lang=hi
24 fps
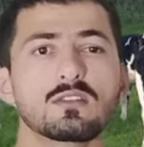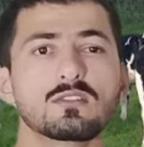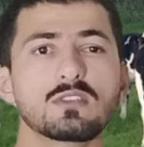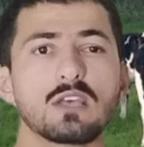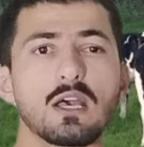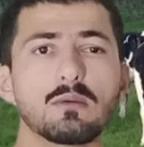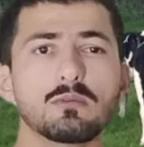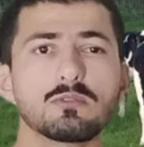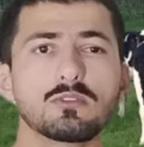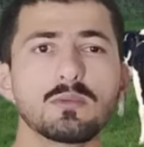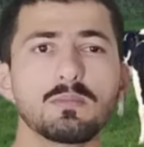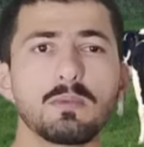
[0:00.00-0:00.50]

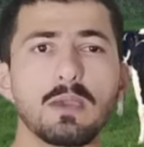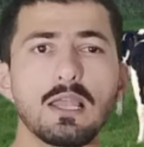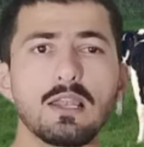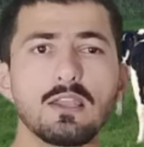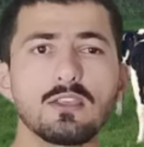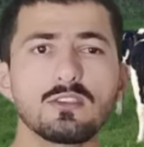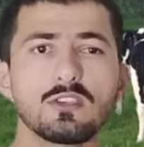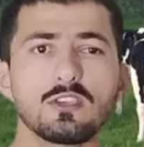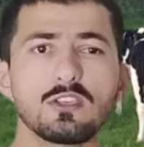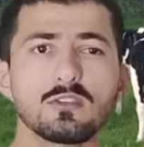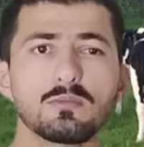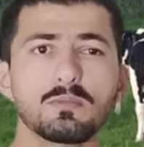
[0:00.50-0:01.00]
सबसे
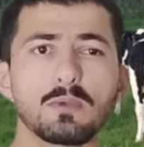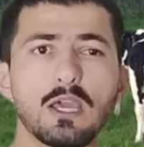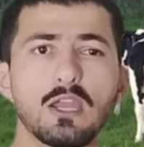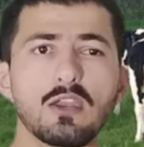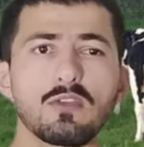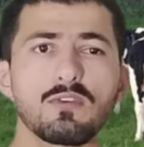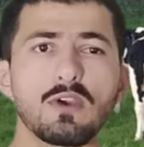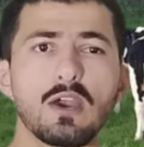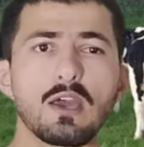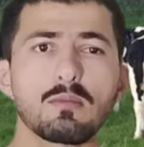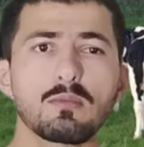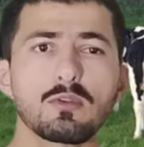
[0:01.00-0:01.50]
पहली चीज़
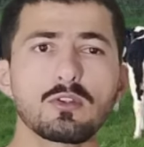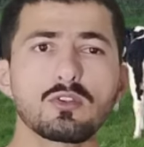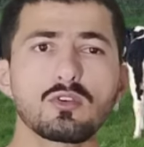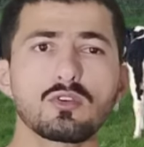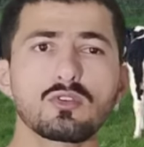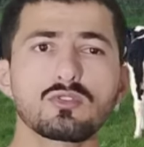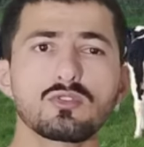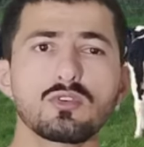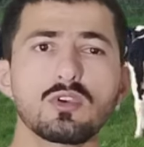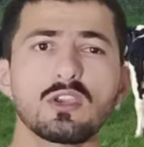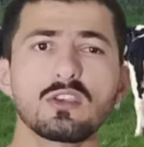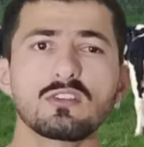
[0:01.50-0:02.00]
प्यारे फार्मर
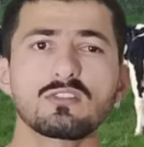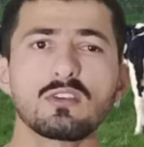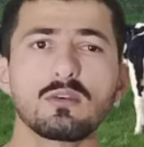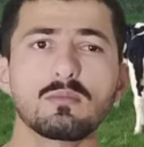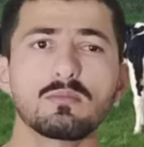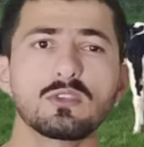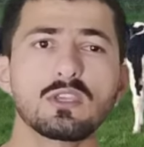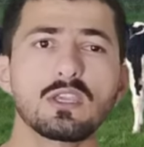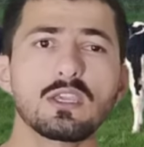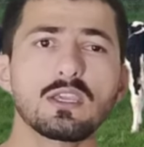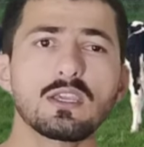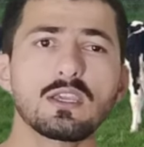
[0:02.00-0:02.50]
दोस्तों एक
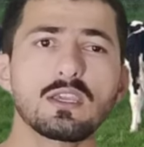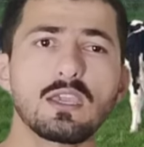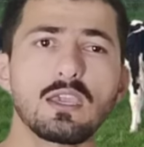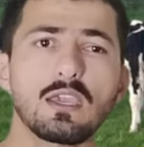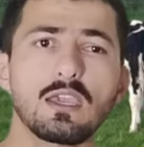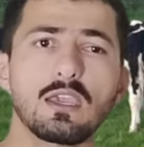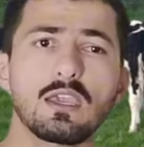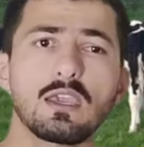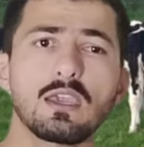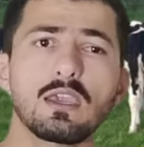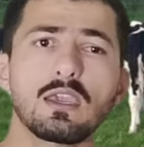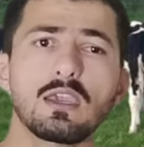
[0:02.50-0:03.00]
समझें
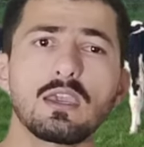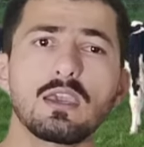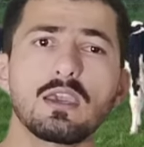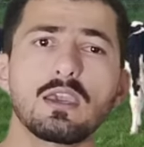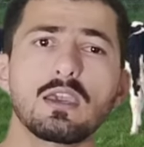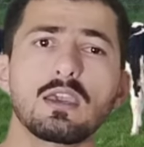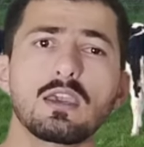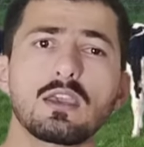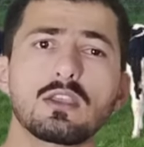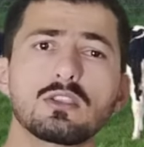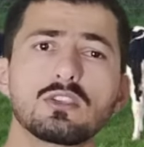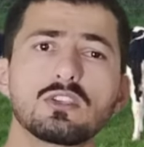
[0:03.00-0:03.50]

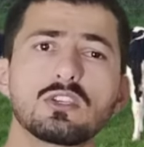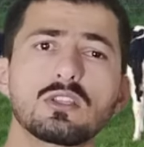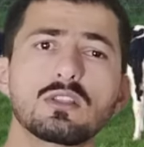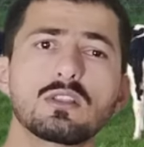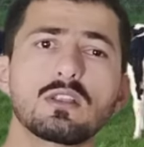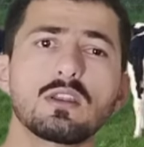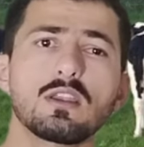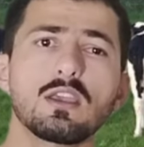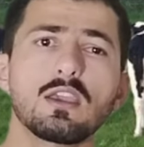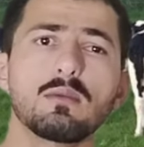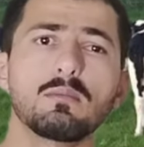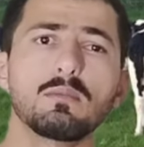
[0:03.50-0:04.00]
कि
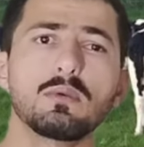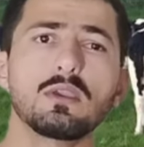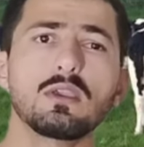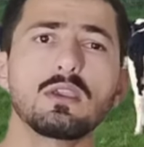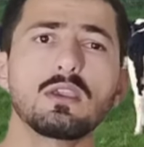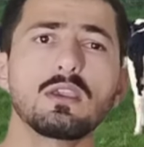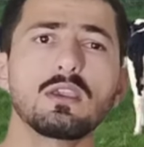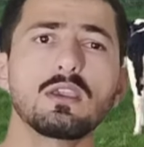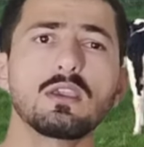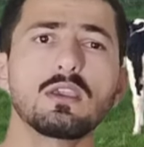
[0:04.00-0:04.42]
जितने भी